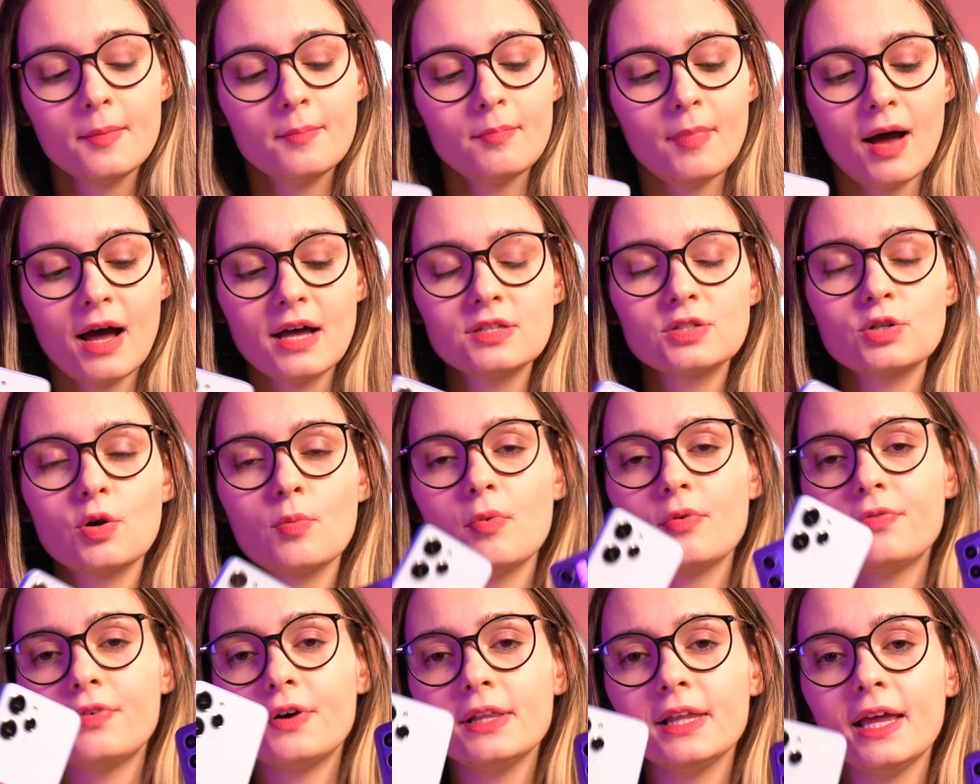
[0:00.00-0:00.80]
Mas,
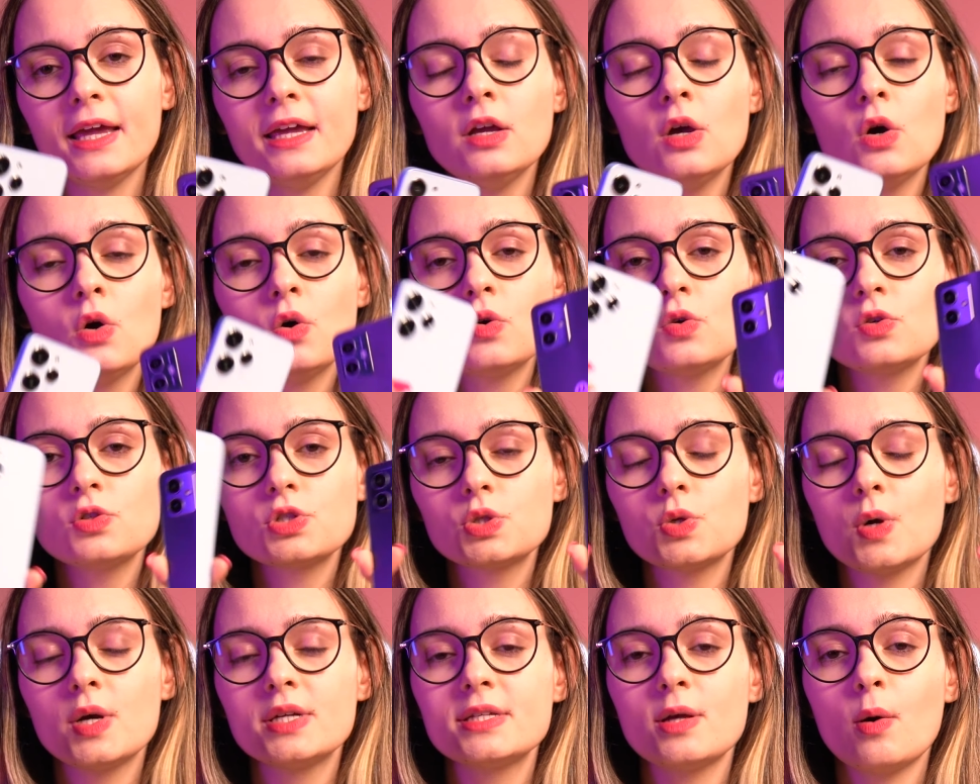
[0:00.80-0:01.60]
como eu falei,
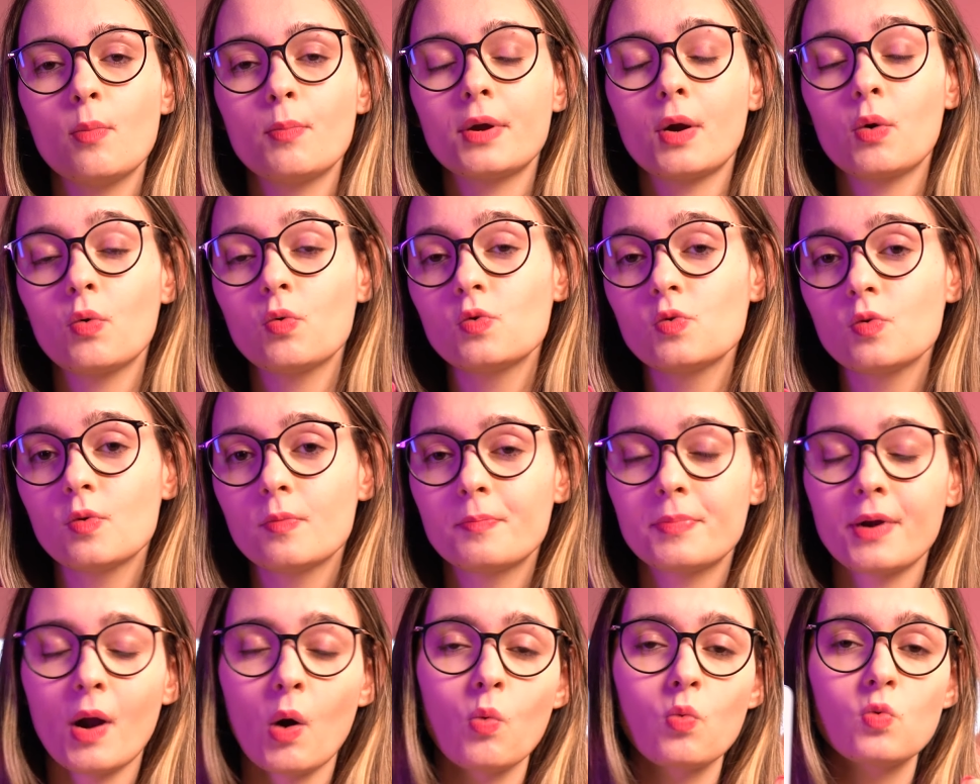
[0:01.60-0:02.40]
os dois é um
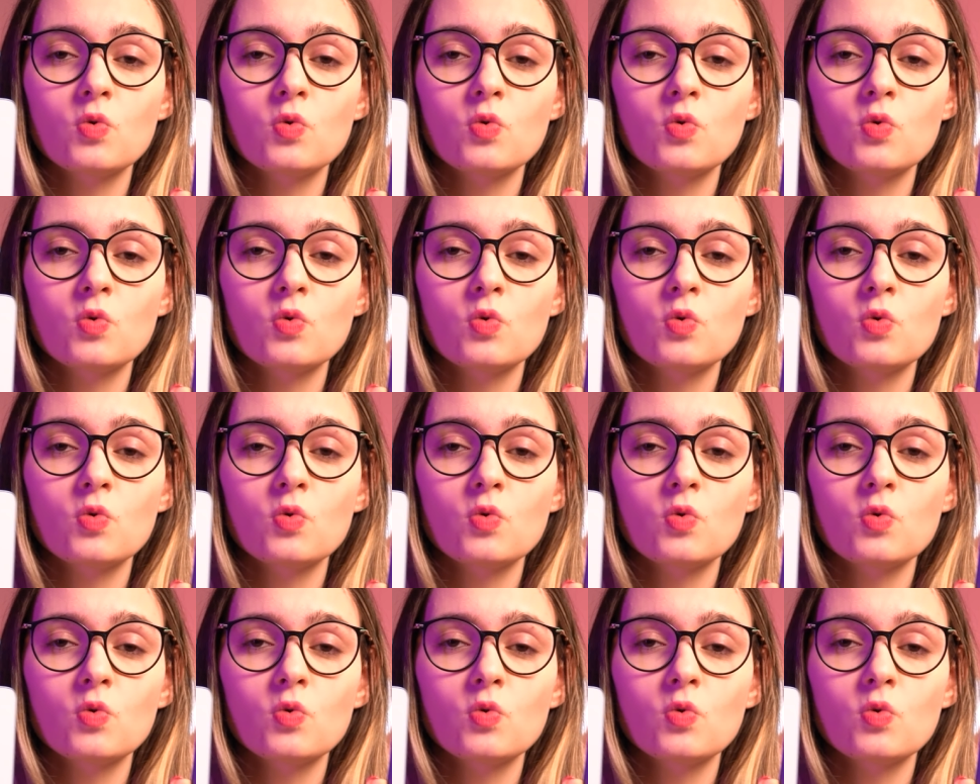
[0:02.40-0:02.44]
para